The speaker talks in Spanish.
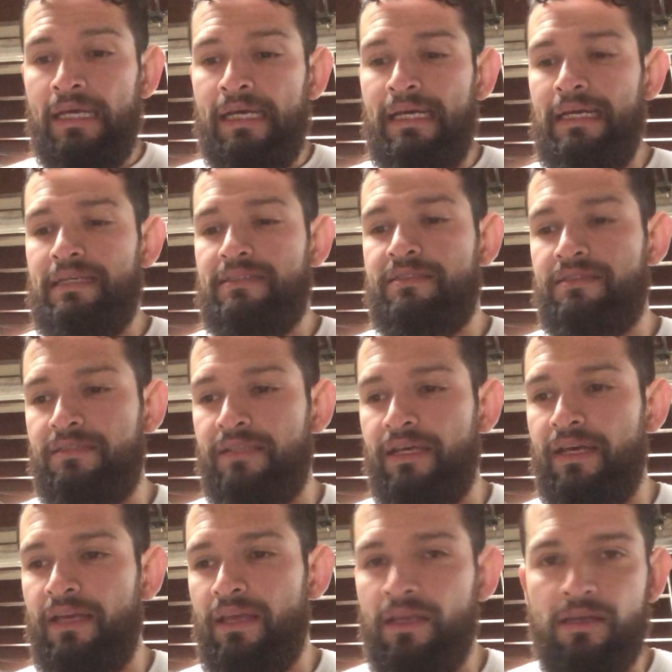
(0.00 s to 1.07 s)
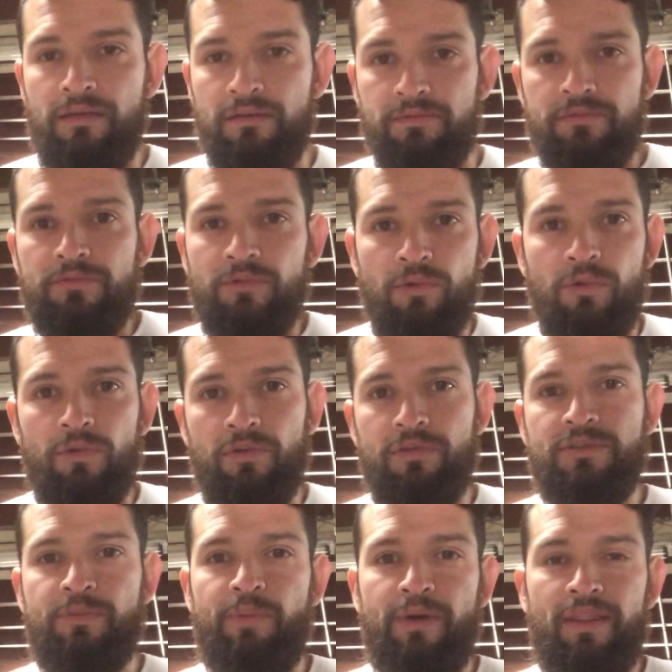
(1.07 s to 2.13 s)
este, y uno
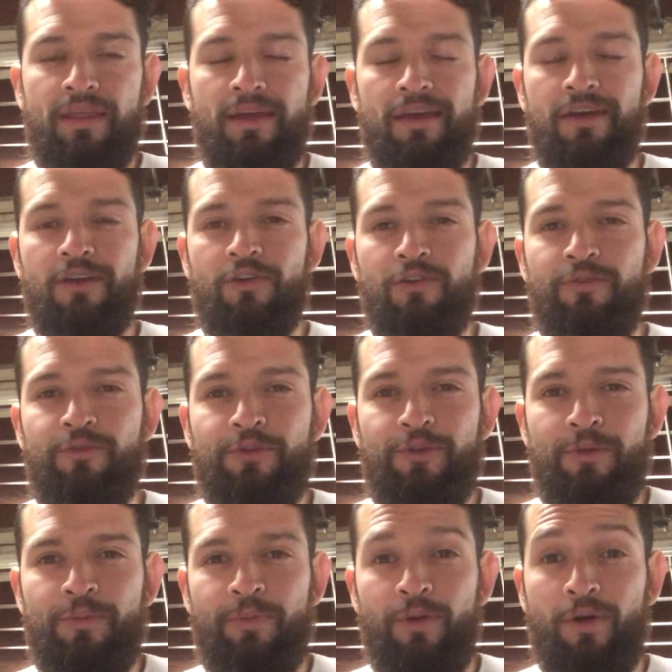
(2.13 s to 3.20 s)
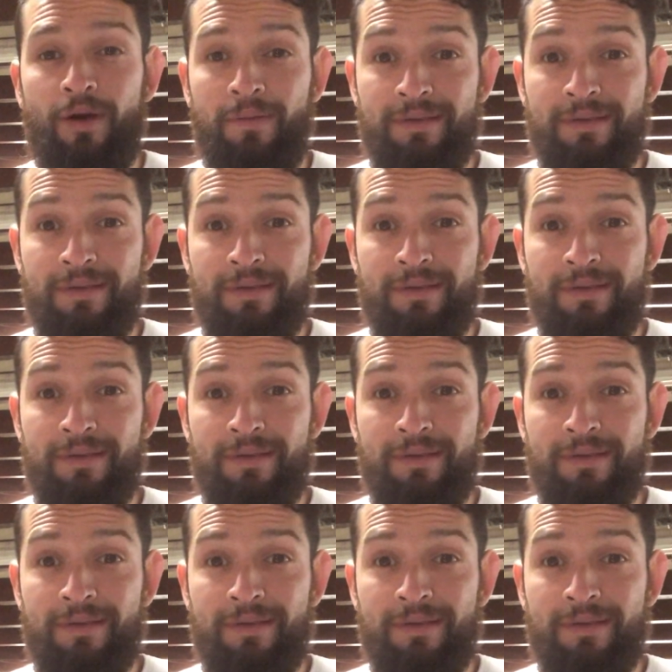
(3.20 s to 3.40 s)
se puede confundir un poco.